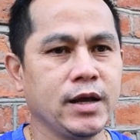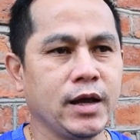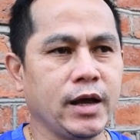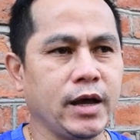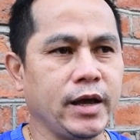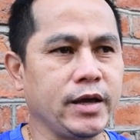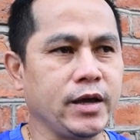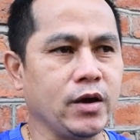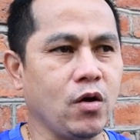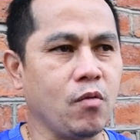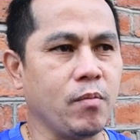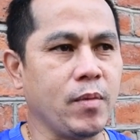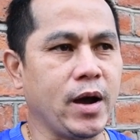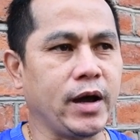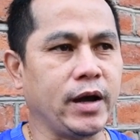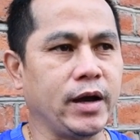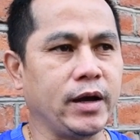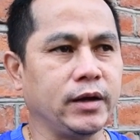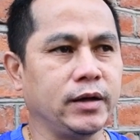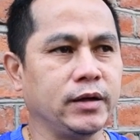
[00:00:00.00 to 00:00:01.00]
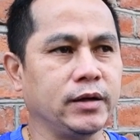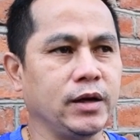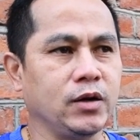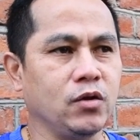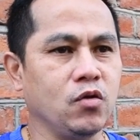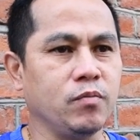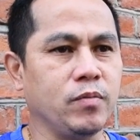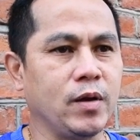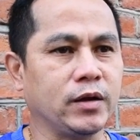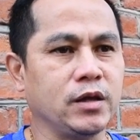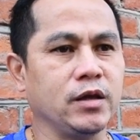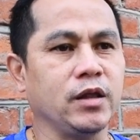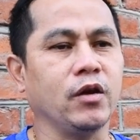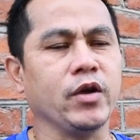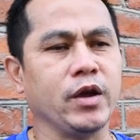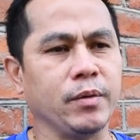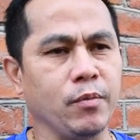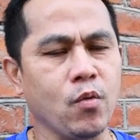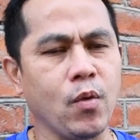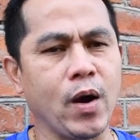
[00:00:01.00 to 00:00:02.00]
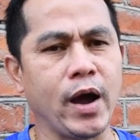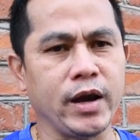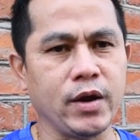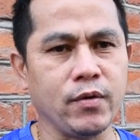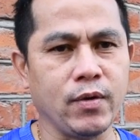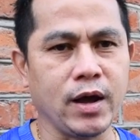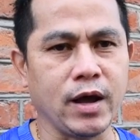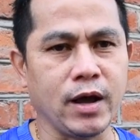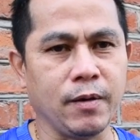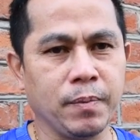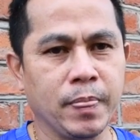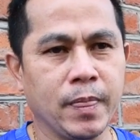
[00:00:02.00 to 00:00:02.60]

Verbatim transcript: ให้ออกมาในรูปแบบที่เราเห็นเมื่อวานนี้ว่า